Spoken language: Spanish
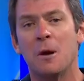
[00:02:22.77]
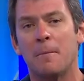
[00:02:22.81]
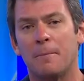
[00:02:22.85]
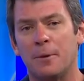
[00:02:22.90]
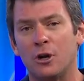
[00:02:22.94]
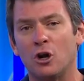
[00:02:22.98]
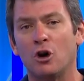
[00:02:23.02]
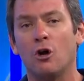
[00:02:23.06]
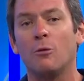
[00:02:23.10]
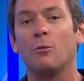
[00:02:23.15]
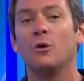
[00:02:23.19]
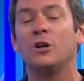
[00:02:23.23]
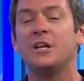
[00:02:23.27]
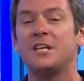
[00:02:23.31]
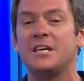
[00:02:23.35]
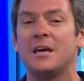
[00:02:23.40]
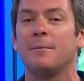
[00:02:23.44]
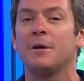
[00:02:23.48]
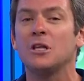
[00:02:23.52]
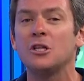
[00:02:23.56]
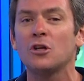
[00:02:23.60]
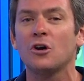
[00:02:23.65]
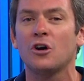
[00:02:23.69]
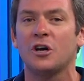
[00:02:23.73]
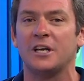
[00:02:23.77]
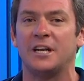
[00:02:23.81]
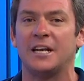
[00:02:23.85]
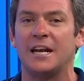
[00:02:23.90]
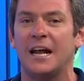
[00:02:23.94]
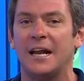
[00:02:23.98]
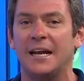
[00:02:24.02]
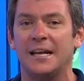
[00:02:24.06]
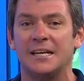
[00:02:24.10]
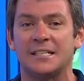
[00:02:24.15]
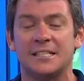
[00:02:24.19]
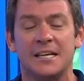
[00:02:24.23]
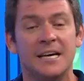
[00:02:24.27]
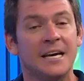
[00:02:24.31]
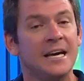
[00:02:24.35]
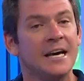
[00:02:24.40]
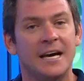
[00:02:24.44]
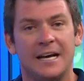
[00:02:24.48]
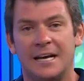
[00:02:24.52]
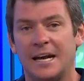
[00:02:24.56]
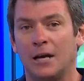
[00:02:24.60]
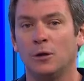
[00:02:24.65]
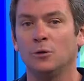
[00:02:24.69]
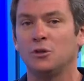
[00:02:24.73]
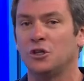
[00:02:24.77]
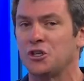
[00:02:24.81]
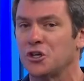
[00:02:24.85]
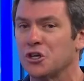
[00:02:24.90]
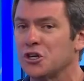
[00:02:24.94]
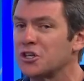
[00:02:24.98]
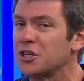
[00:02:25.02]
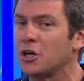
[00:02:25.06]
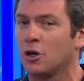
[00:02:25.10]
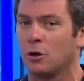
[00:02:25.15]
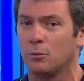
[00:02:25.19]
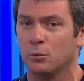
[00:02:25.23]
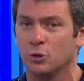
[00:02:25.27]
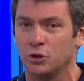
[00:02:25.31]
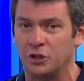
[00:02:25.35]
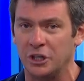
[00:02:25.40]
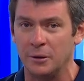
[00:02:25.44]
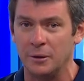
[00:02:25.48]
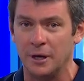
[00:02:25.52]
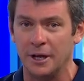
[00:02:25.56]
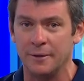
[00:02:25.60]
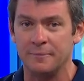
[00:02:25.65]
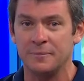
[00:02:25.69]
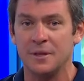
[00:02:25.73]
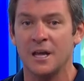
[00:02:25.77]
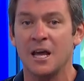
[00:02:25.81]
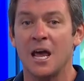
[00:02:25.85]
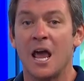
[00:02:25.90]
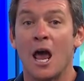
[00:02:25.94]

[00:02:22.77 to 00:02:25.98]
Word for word: pero como lineamientos generales, la nutrición es el combustible.